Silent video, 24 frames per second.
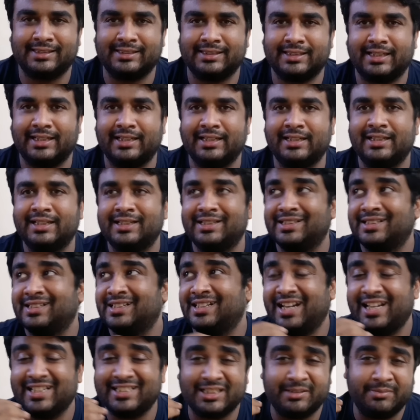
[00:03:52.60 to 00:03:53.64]
आता है
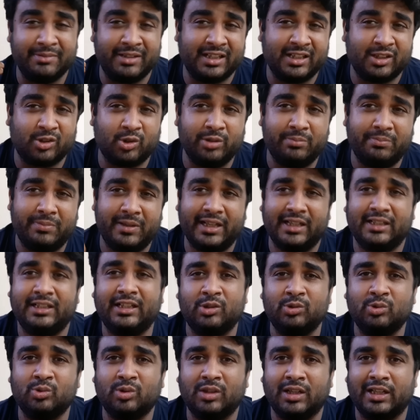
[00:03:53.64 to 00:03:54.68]
ऐसे में अगर कोई
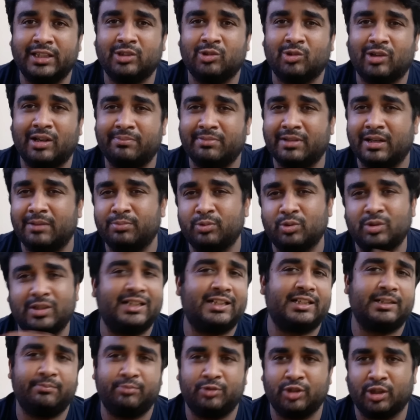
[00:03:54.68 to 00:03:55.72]
ब्रेकडाउन हुआ तो आपका पूरा
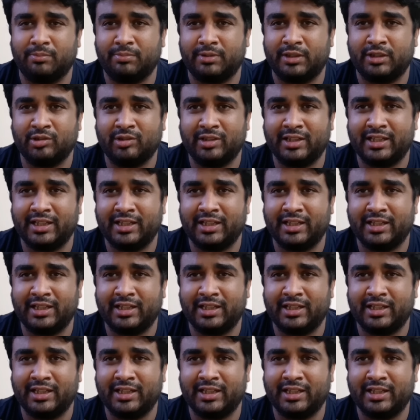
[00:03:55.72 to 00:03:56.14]
ट्रिप चौपट हो